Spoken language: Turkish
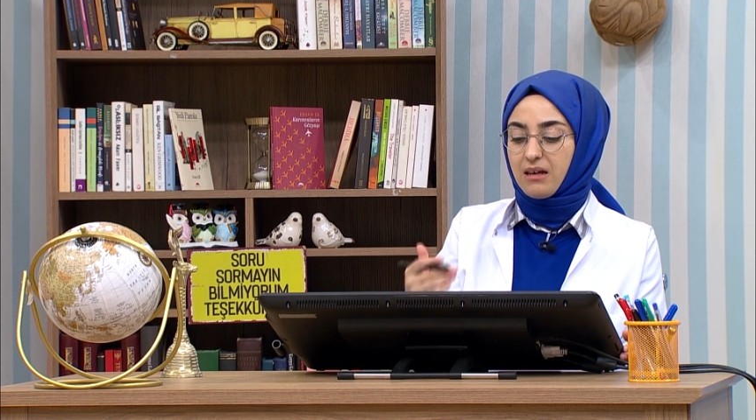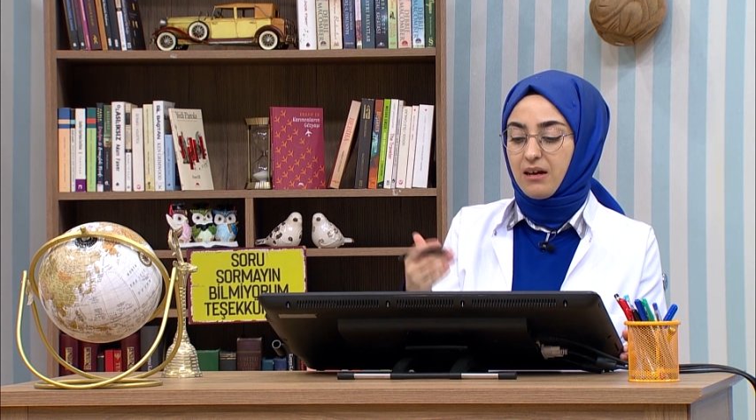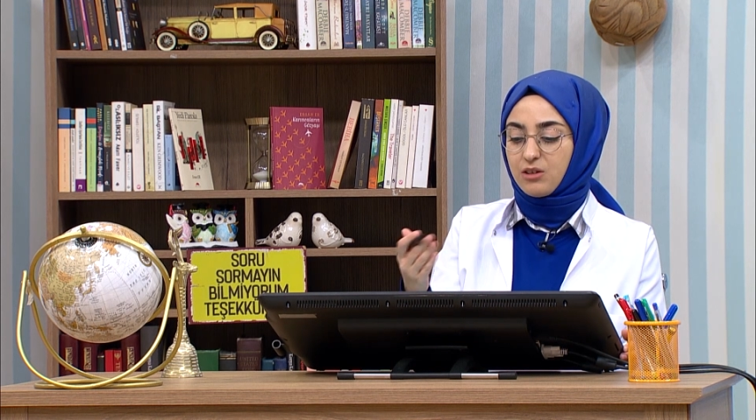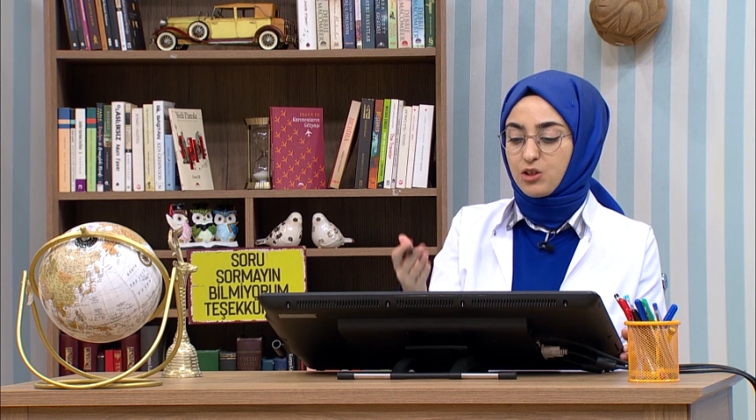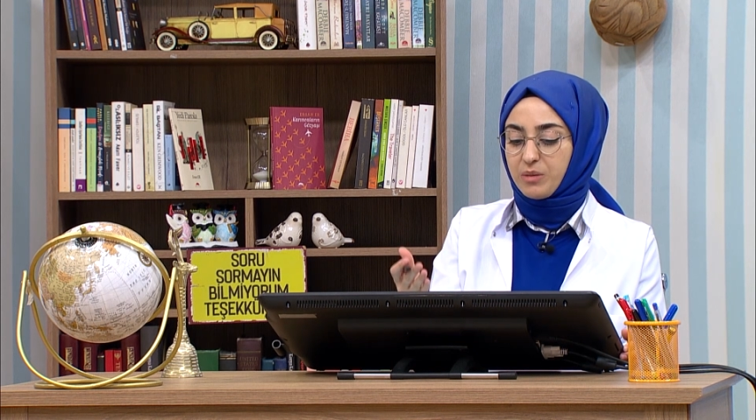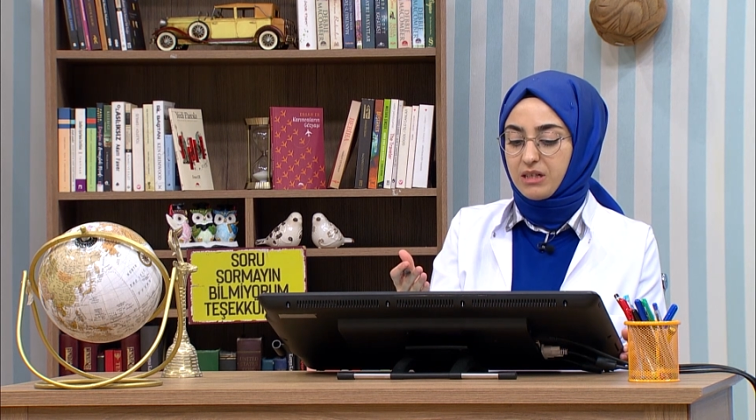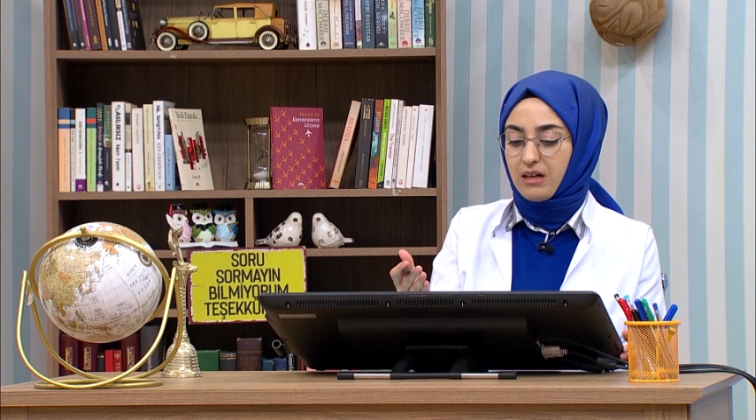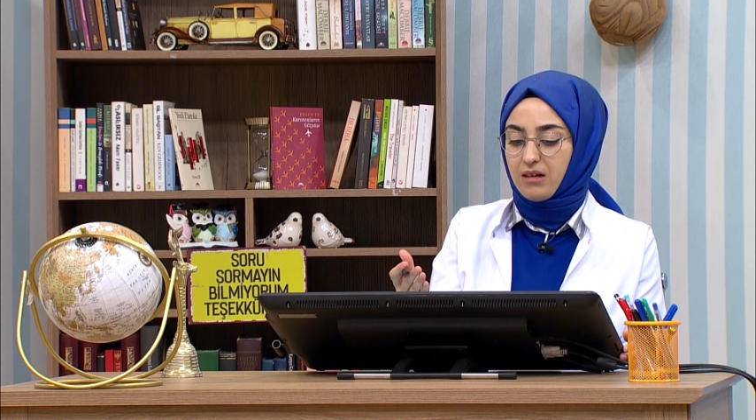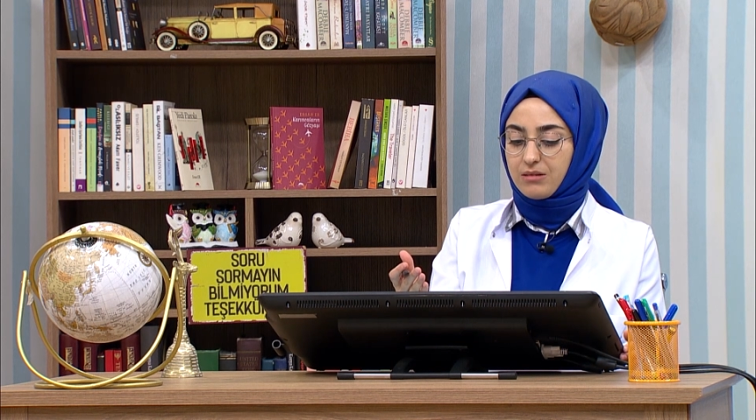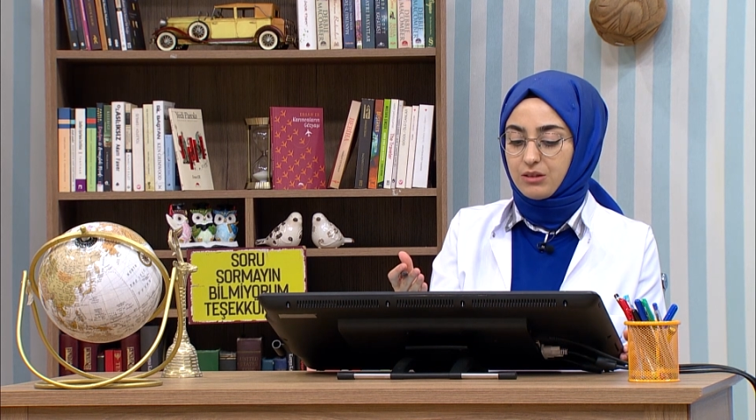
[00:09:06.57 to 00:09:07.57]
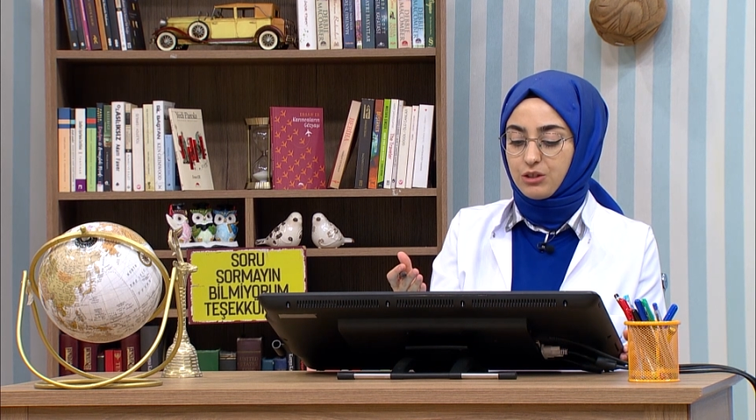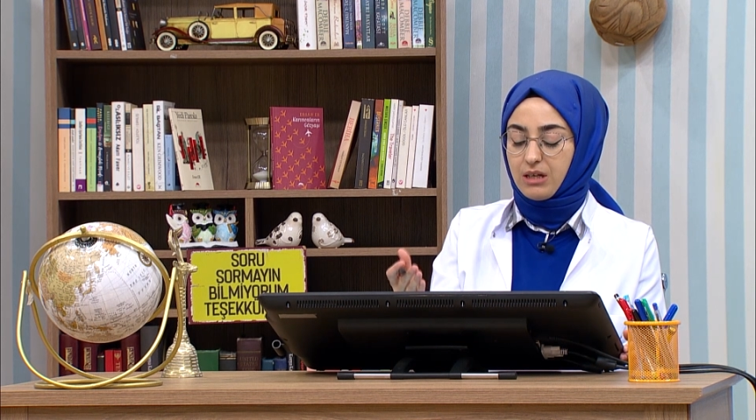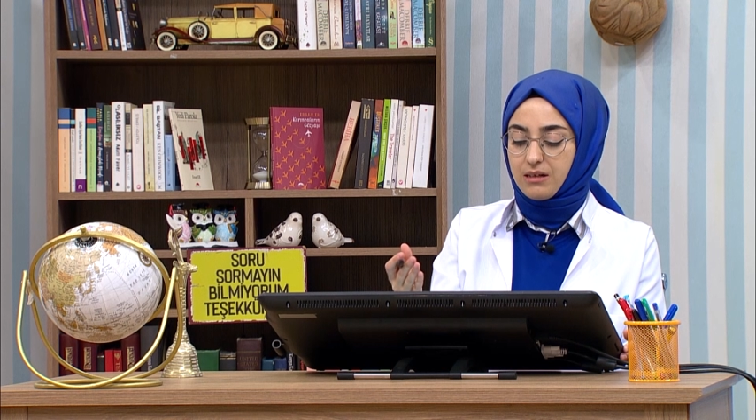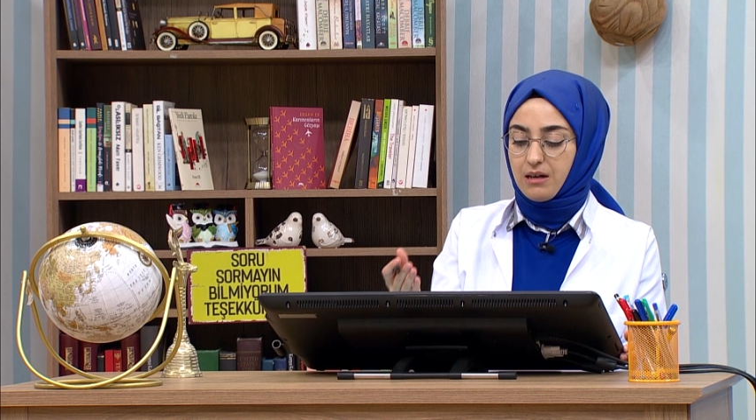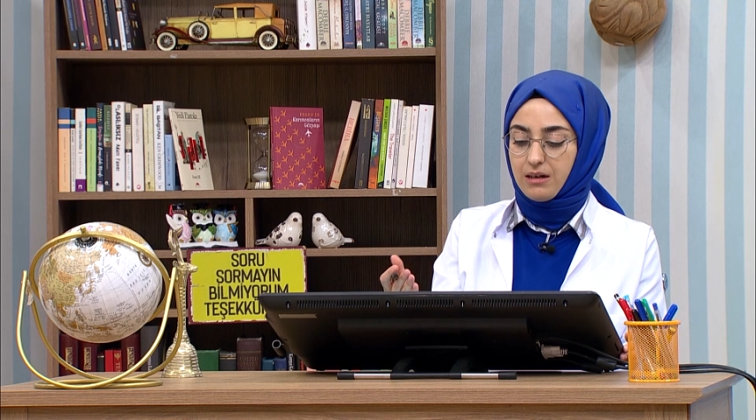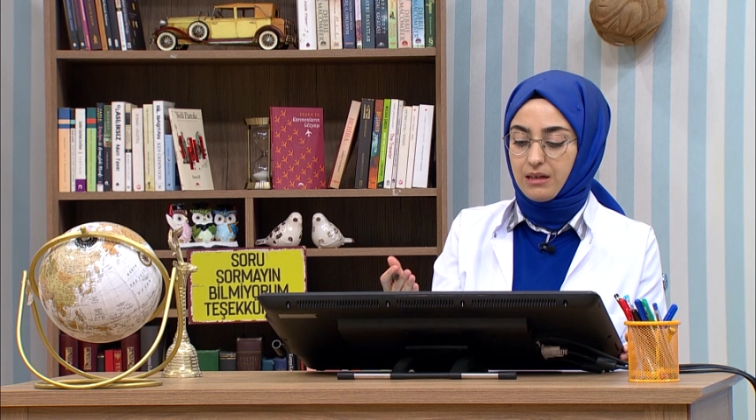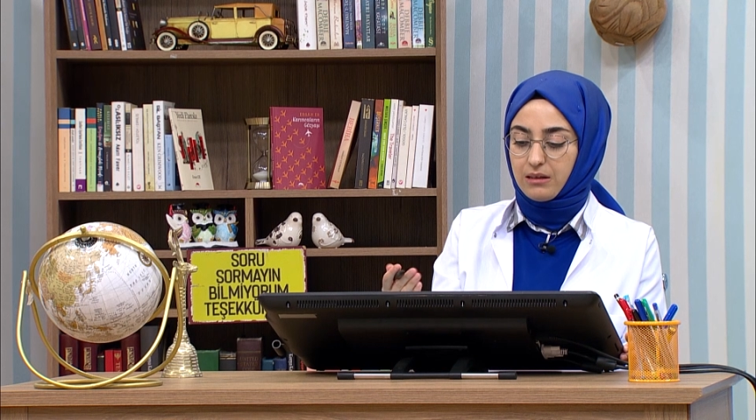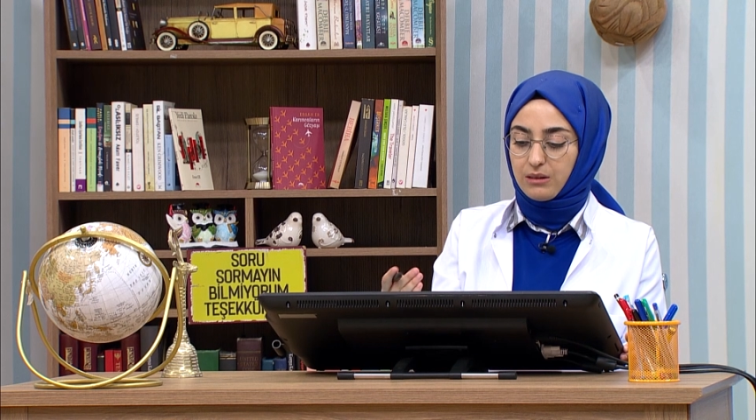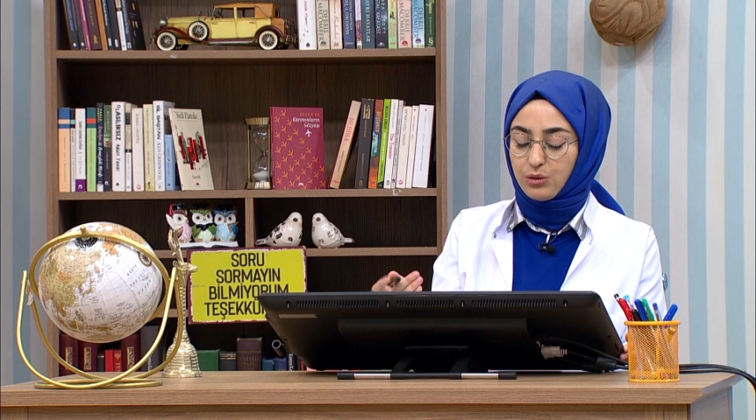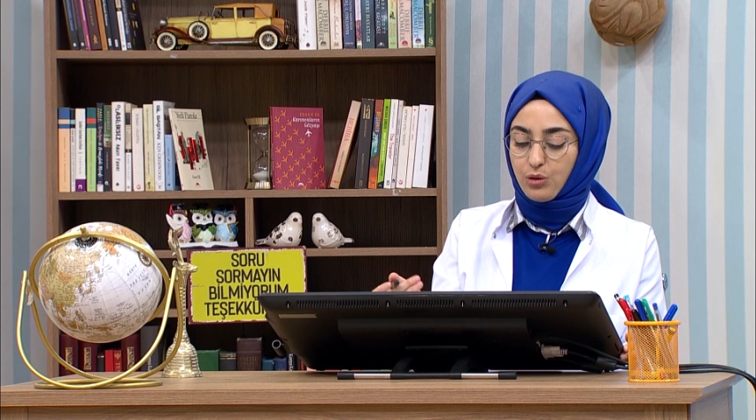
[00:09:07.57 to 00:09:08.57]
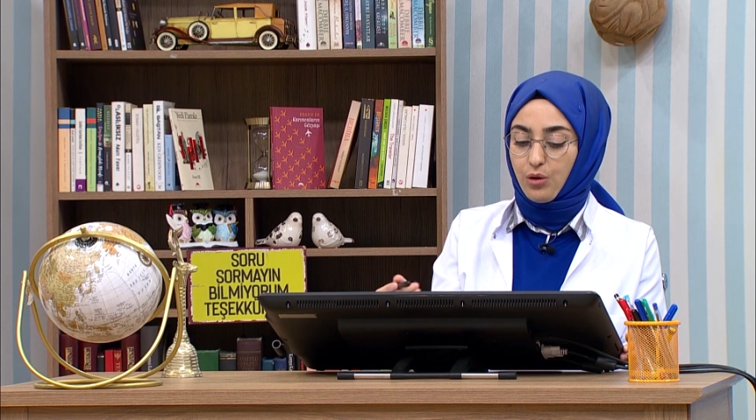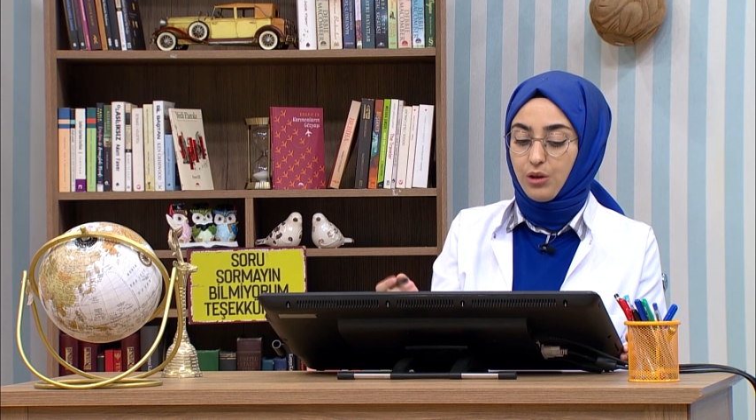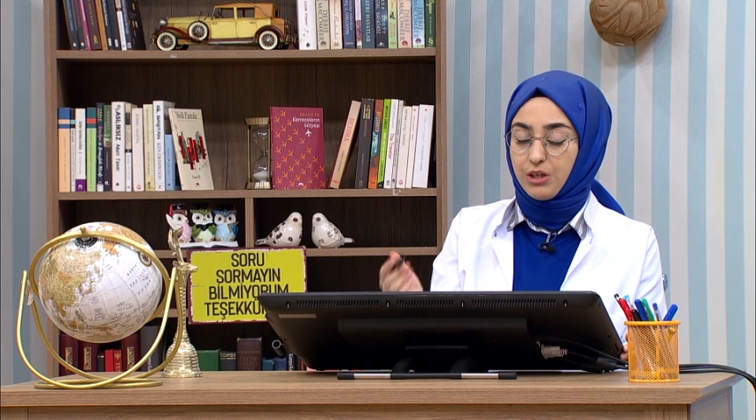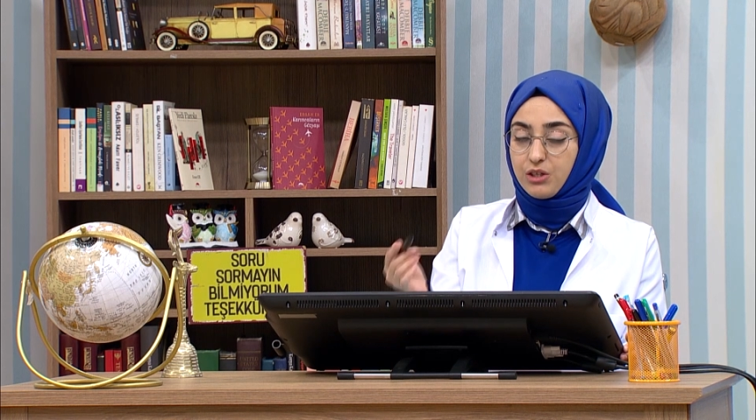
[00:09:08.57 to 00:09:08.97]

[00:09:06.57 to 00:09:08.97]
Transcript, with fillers: yanlış bir davranıştan kaynaklanıyor.